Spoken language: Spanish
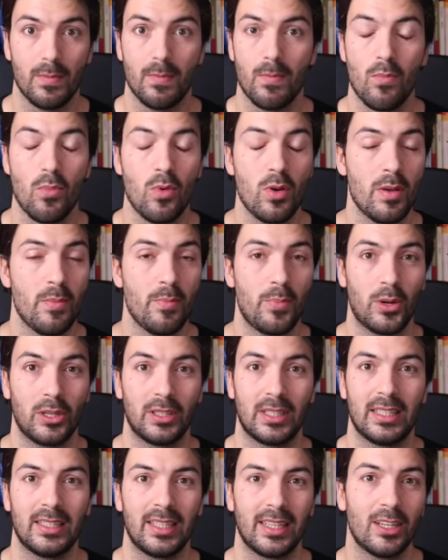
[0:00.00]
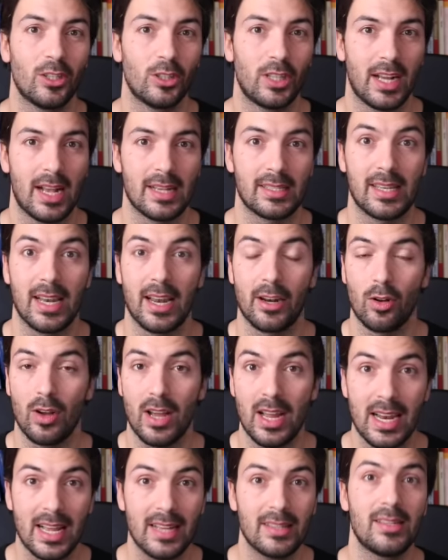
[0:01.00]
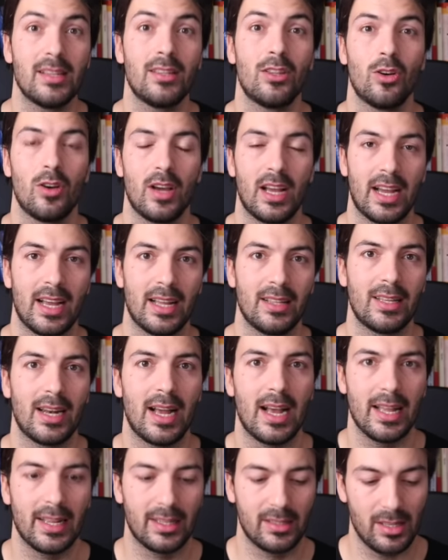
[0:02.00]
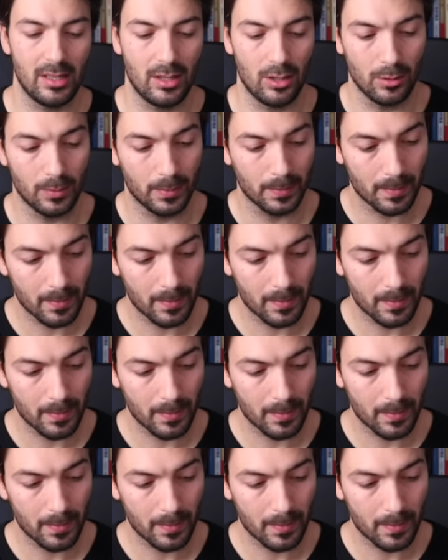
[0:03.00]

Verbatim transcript: Muy importante que lo tengas claro. El éxito engendra éxito.